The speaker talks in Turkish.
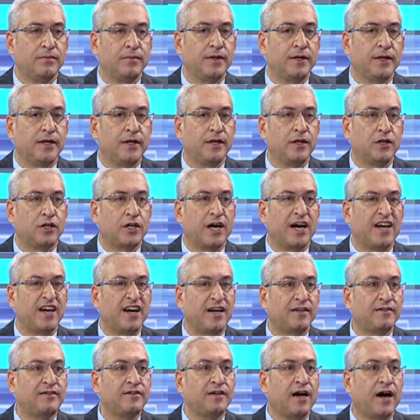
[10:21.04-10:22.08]
e,
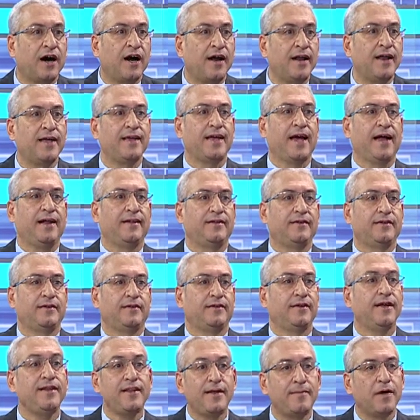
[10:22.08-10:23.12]
karartır hale geldi.
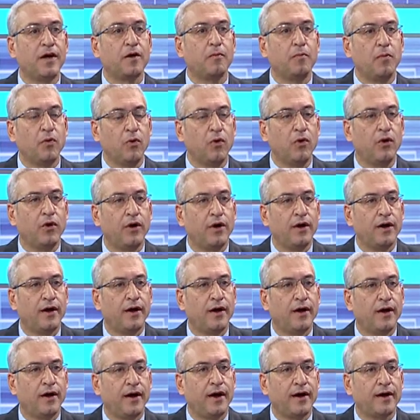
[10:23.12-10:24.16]
Ne demek bu
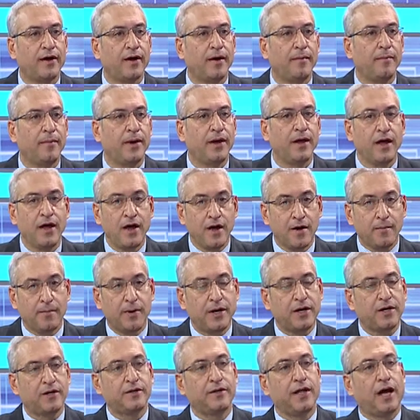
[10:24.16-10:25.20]
Erkan Bey?
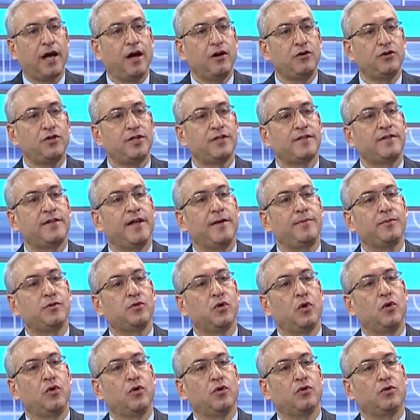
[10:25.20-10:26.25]
Bakın daha öncesinde hep
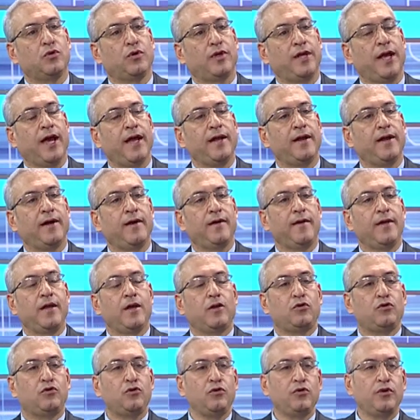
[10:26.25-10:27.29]
söylüyorduk. Yani
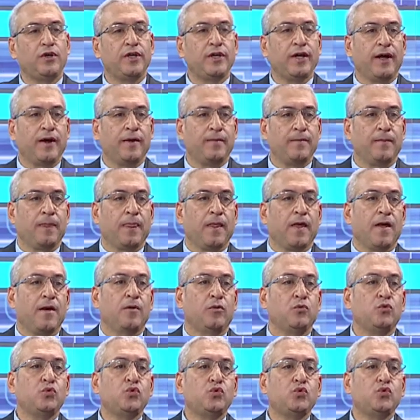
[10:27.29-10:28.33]
Türkiye
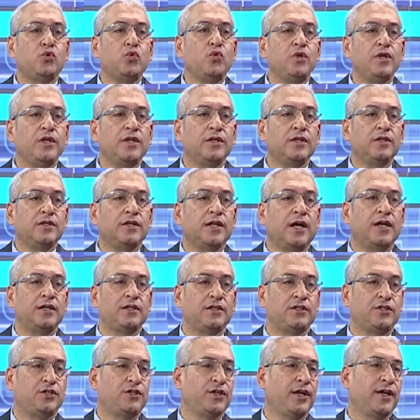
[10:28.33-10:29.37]
uzun yıllar
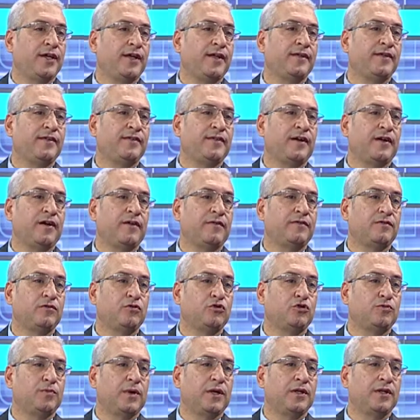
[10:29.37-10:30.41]
işte yedi tarafı
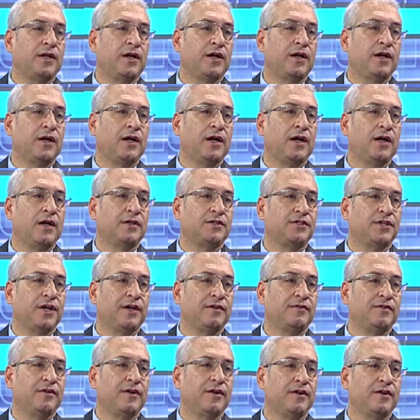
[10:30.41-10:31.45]
düşmanlarla
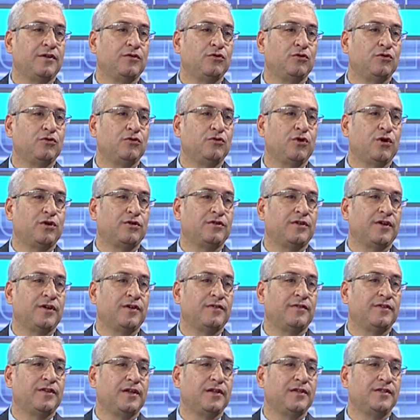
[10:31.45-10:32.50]
çevrili, dört
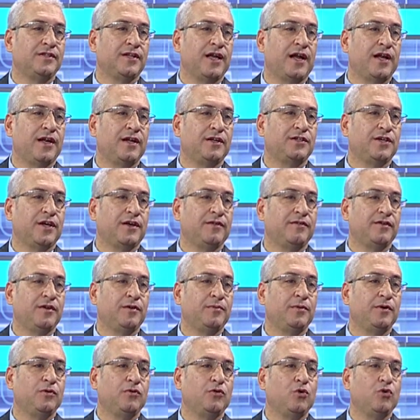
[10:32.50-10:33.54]
tarafı denizlerle
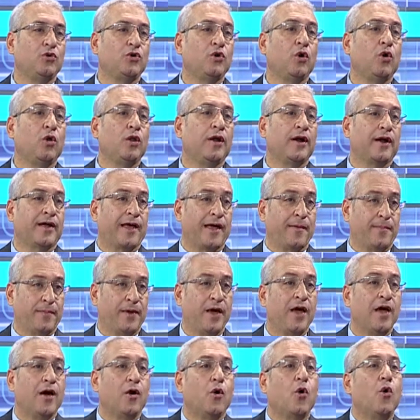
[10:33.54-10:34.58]
çevrili bir ülke olarak hep
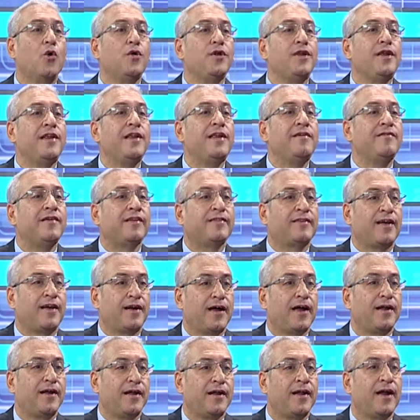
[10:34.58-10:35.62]
o ninni ve
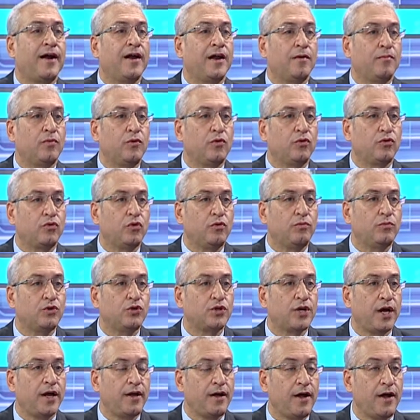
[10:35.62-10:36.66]
teranelerle
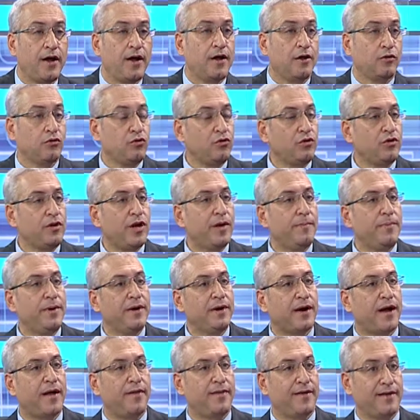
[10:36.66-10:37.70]
büyütülmüşken Türkiye
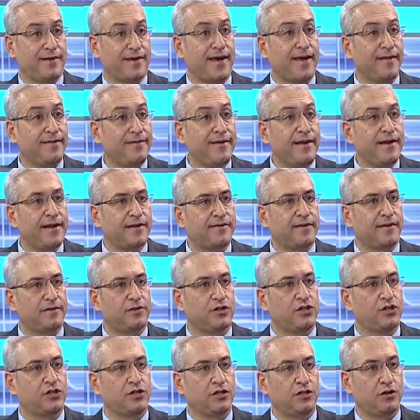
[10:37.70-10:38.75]
bir anda kendiyle
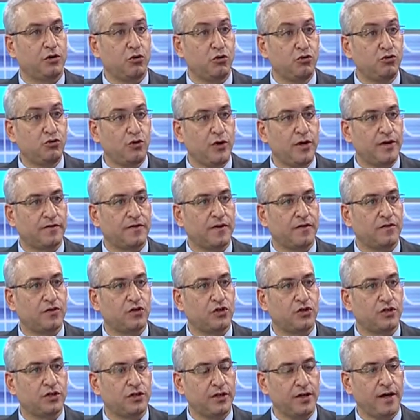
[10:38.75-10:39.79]
tanıştı, özüyle
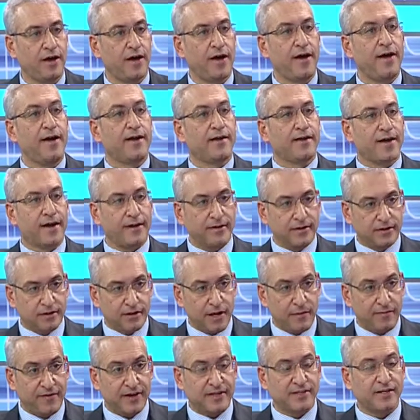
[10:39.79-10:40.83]
tanıştı.
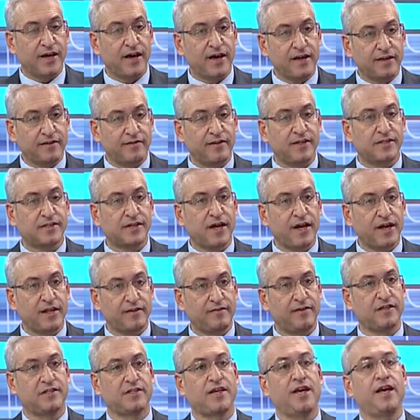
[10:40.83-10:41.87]
Kendisine vesayet,
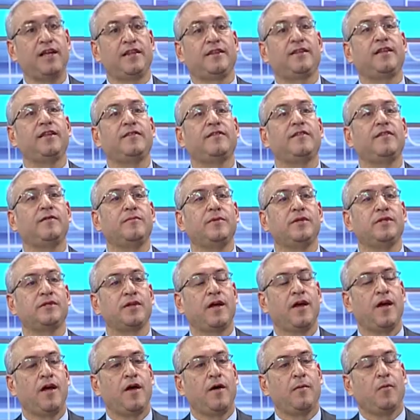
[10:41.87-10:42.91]
vesayet, vesayet dediğimiz
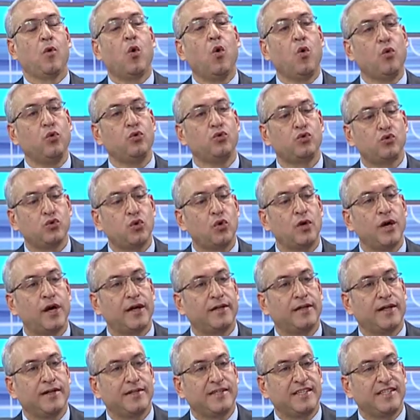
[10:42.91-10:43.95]
o
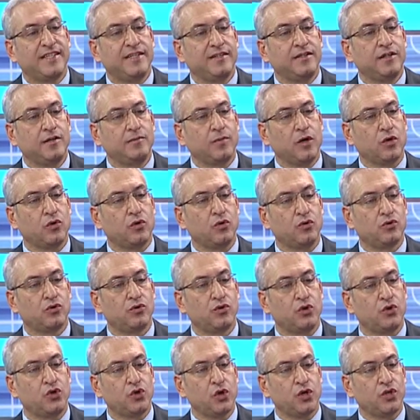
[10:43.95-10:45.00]
unsurlardan sıyrılma
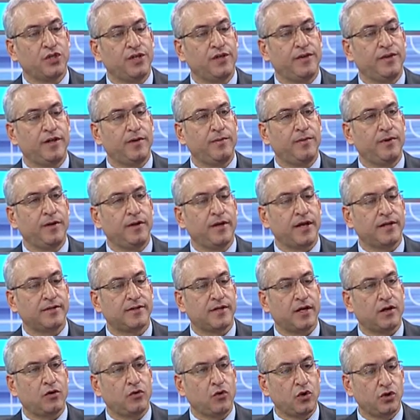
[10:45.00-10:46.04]
konusunda çok ciddi bir
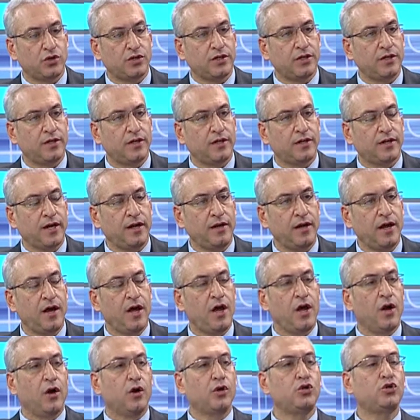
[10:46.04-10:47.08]
destek gösterirken
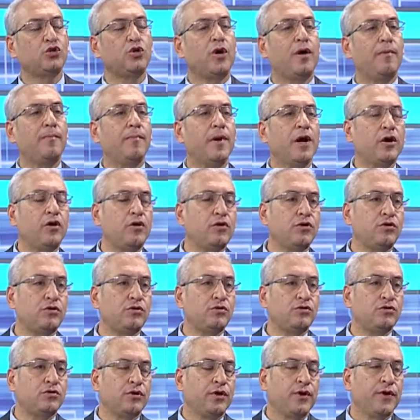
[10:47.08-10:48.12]
e, şu an
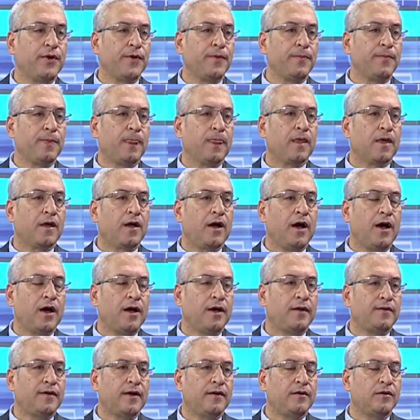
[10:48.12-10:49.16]
bakıyoruz
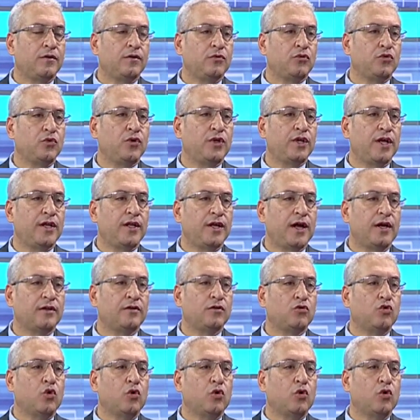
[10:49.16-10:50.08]
hakikaten Türkiye'nin artık